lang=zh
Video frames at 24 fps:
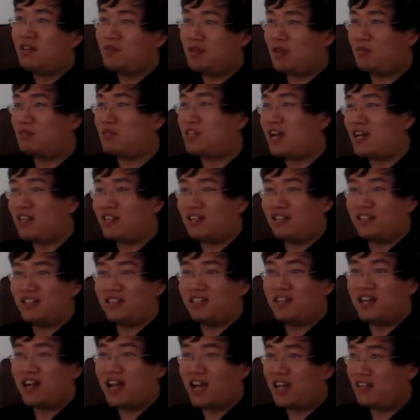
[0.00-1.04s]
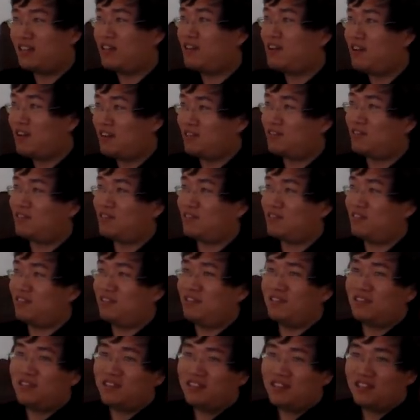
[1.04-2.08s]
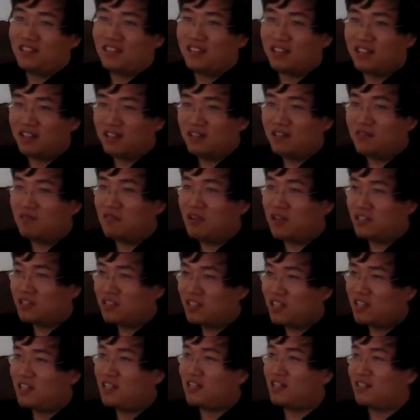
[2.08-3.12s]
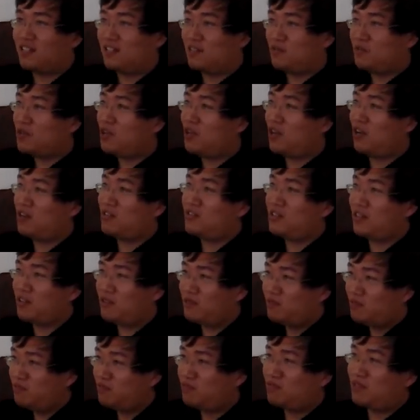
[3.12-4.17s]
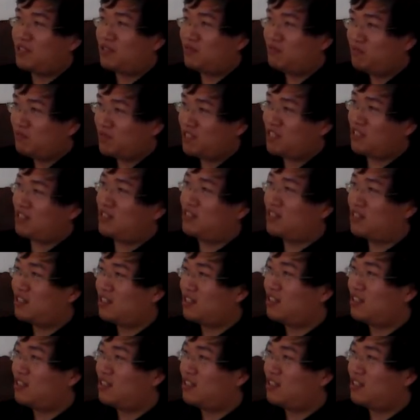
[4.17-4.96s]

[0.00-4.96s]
特别不恰当的一个海德格尔的词，一个我要尽可能去了解物的物性。